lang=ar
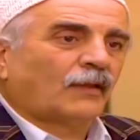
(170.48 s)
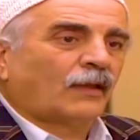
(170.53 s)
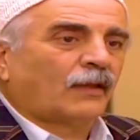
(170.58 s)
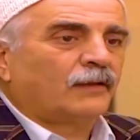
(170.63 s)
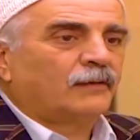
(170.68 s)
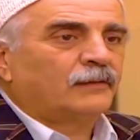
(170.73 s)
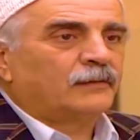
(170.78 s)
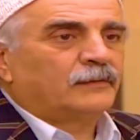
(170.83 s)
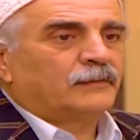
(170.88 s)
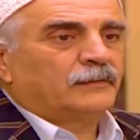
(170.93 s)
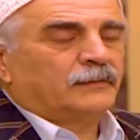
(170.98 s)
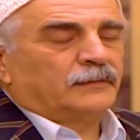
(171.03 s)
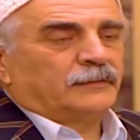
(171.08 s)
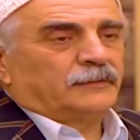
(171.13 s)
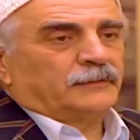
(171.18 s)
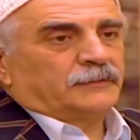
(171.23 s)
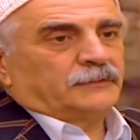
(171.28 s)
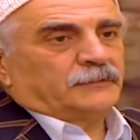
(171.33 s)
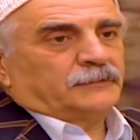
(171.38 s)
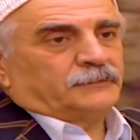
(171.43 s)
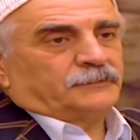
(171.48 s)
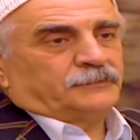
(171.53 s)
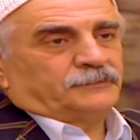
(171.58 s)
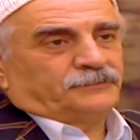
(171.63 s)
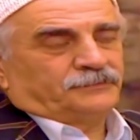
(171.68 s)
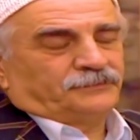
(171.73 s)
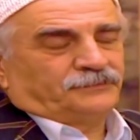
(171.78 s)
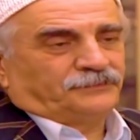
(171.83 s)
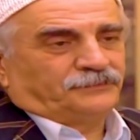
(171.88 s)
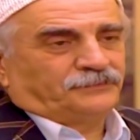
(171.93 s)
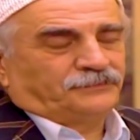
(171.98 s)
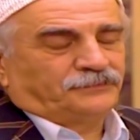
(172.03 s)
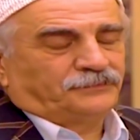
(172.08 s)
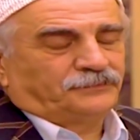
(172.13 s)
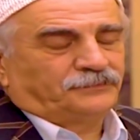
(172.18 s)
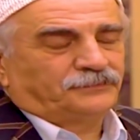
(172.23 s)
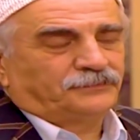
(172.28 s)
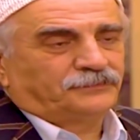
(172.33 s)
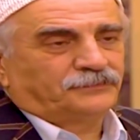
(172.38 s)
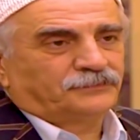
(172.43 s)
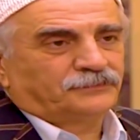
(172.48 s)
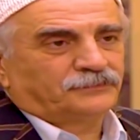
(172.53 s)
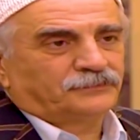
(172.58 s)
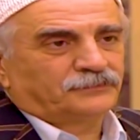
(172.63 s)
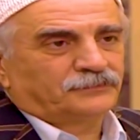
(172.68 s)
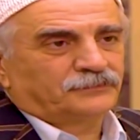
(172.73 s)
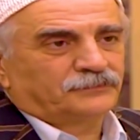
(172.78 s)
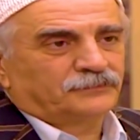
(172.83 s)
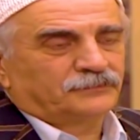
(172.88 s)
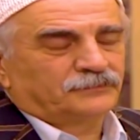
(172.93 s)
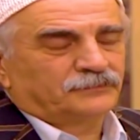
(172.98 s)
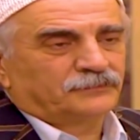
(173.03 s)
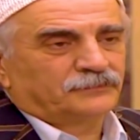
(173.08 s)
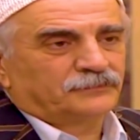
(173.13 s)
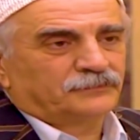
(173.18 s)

عفش وبلا فرش يلي